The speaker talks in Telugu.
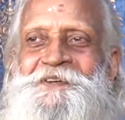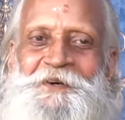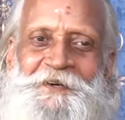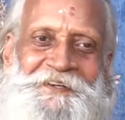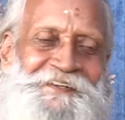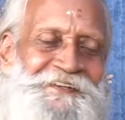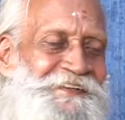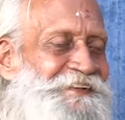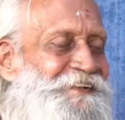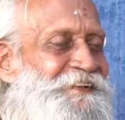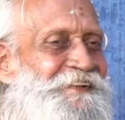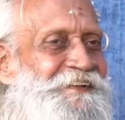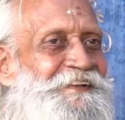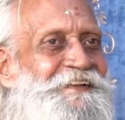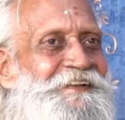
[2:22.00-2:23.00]
జోక్
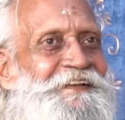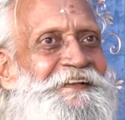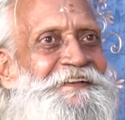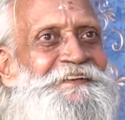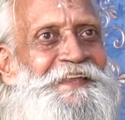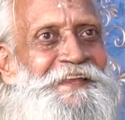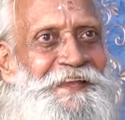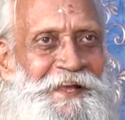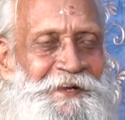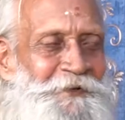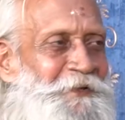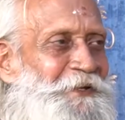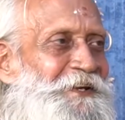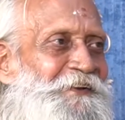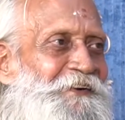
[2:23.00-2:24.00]
నేను
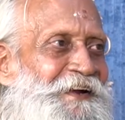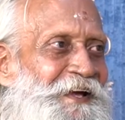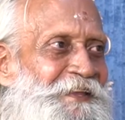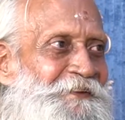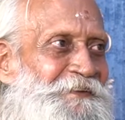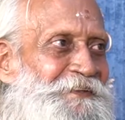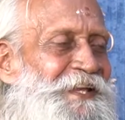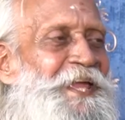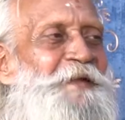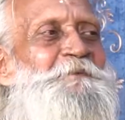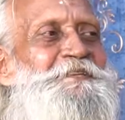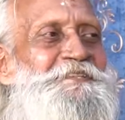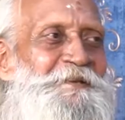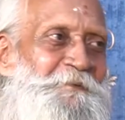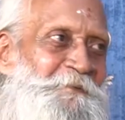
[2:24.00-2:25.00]
అఘోరీనో కాదు టైం
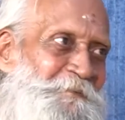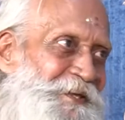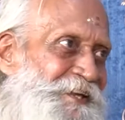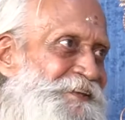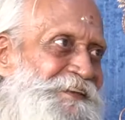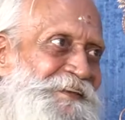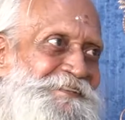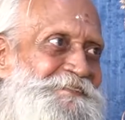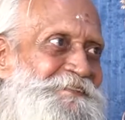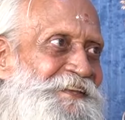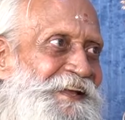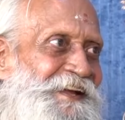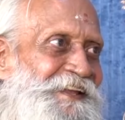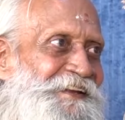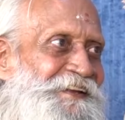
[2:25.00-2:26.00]
వచ్చినప్పుడు మీకే
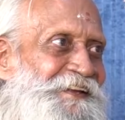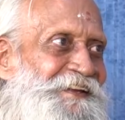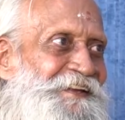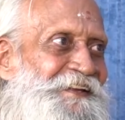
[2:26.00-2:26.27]
తెలుస్తుంది కానీ